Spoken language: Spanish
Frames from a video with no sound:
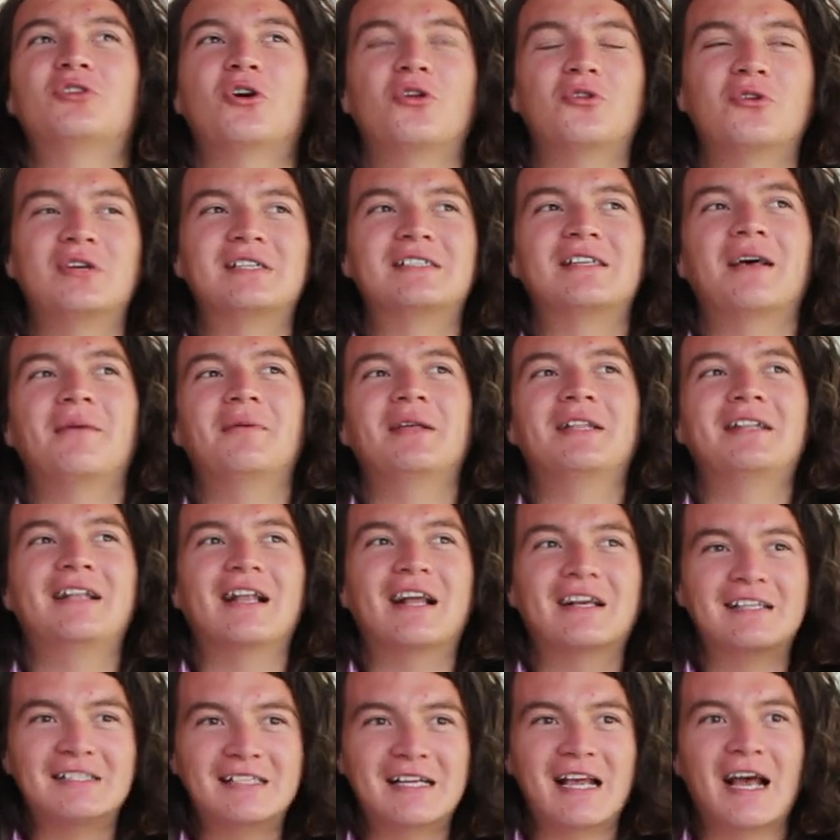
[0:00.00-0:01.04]
Todo estaba en
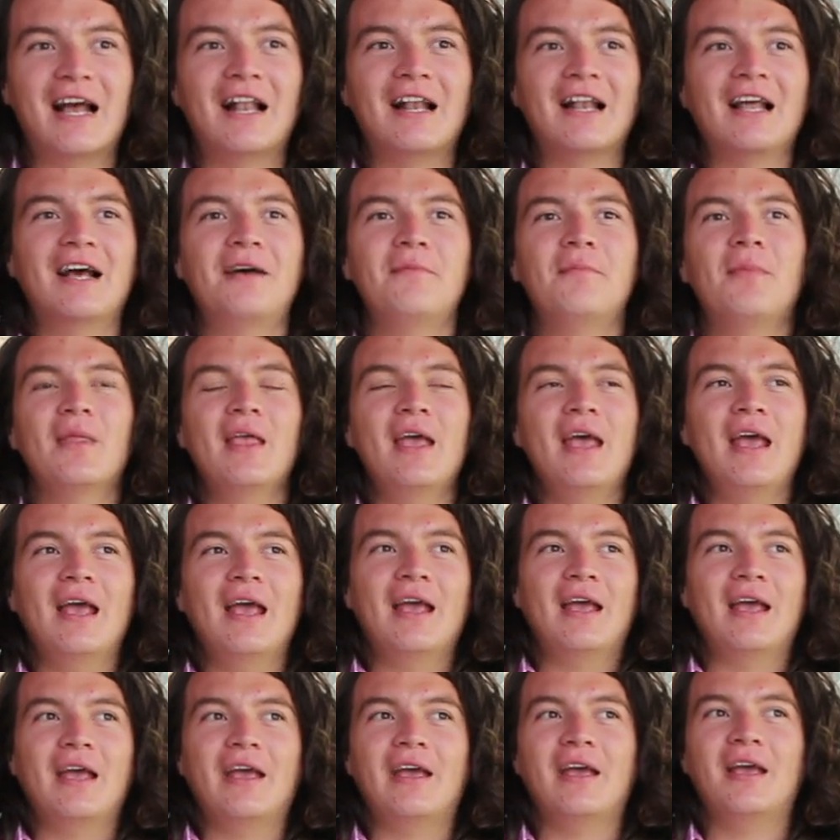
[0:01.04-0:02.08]
Tlaxcala,
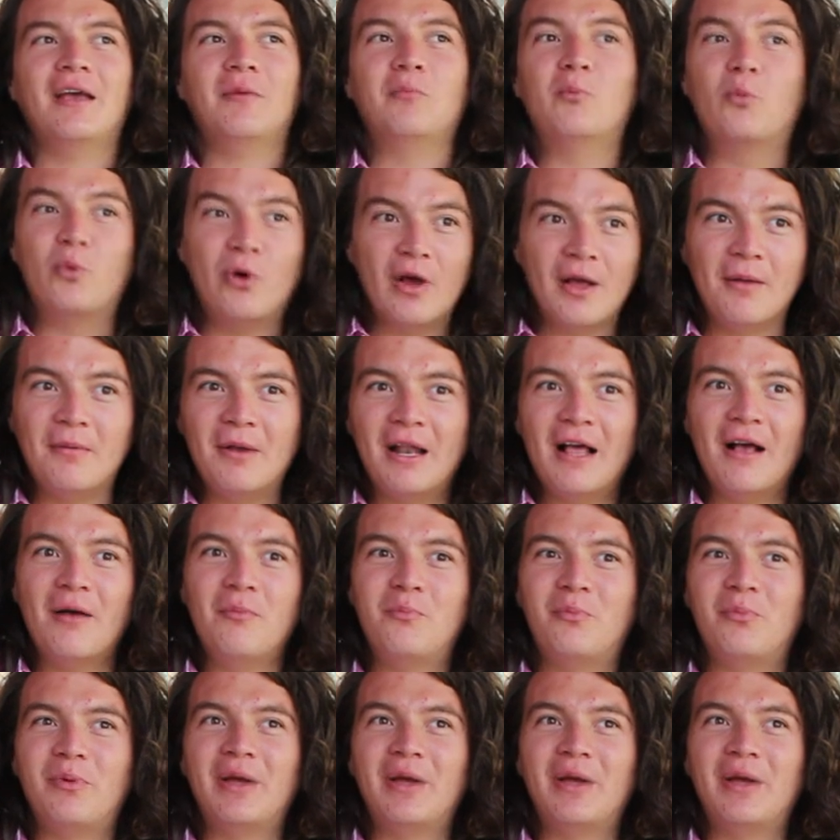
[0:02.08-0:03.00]
en Puebla,